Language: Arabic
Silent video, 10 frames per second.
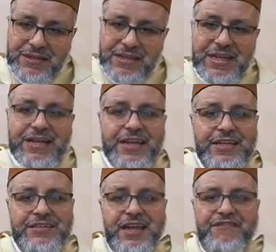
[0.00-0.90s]
الا كان
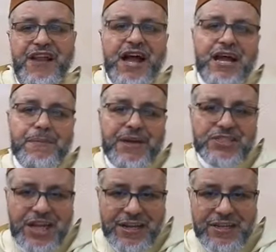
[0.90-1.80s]
هذا غير في حق
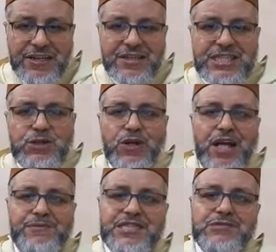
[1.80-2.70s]
البشر تيوقع
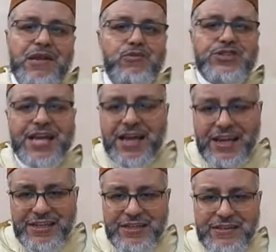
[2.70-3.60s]
بالنسبه
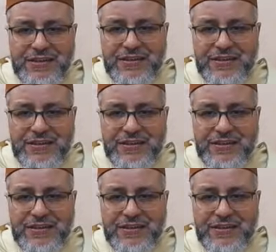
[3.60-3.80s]
للمتقاعد